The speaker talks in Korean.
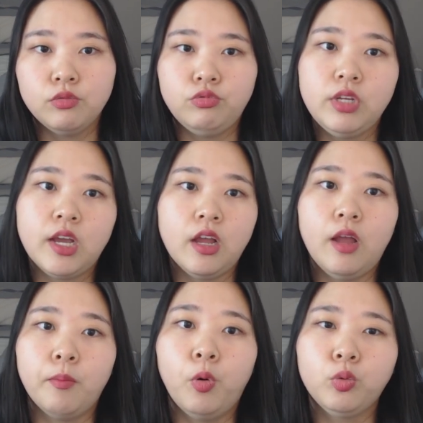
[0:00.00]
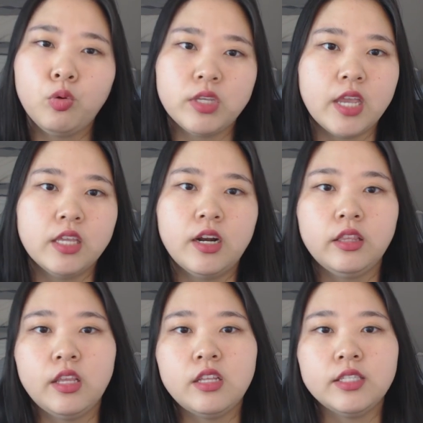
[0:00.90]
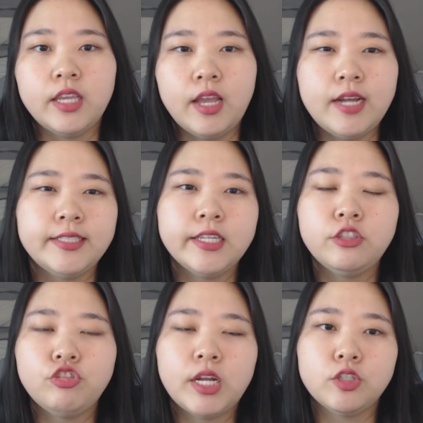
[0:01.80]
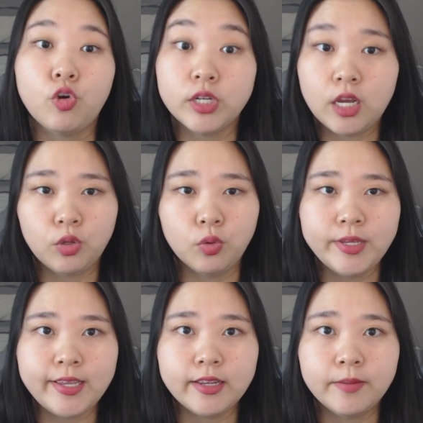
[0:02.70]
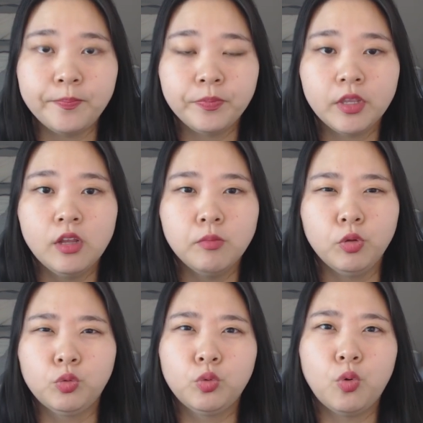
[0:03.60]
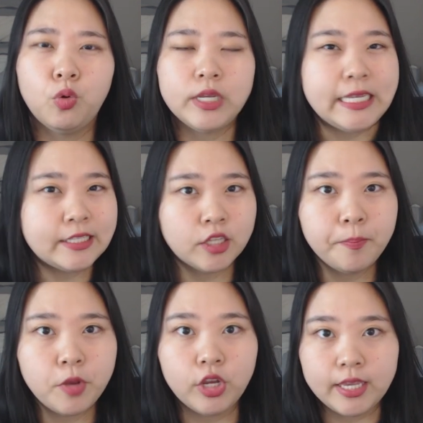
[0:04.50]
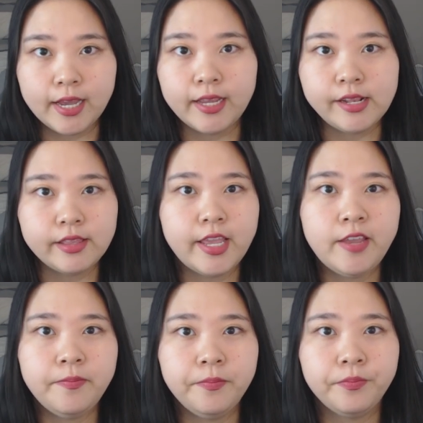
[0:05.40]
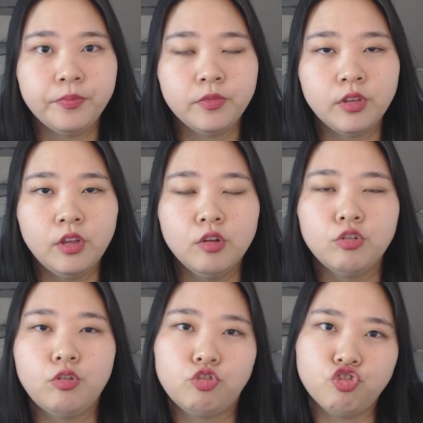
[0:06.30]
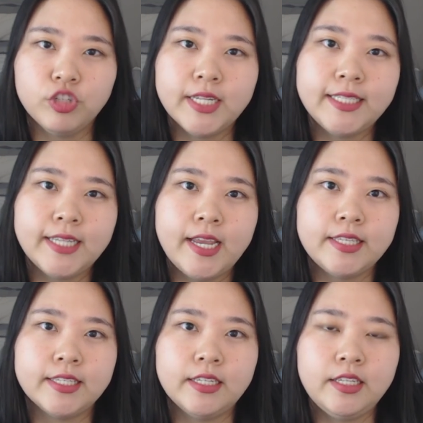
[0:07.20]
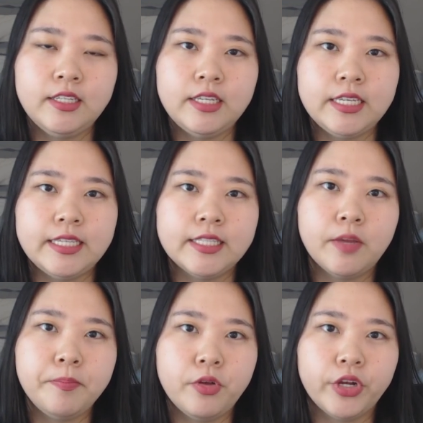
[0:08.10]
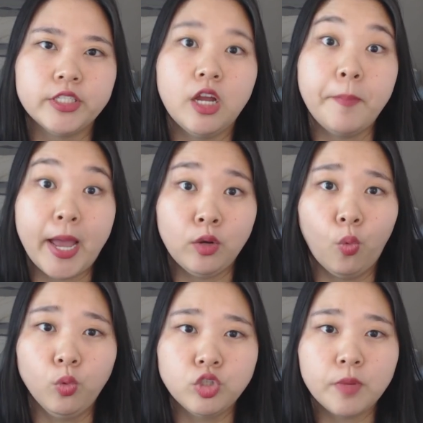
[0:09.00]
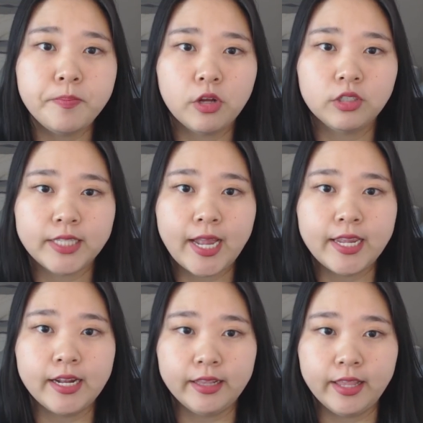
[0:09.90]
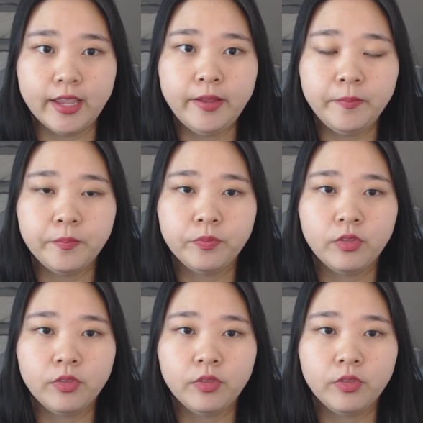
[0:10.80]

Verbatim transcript: 우리가 보통 얘기를 할 때 이제 학생 수가 적은 학교는 보통 2,000명 이하일 때, 그리고 중간 사이즈는 2,000명에서 15,000명 사이일 때,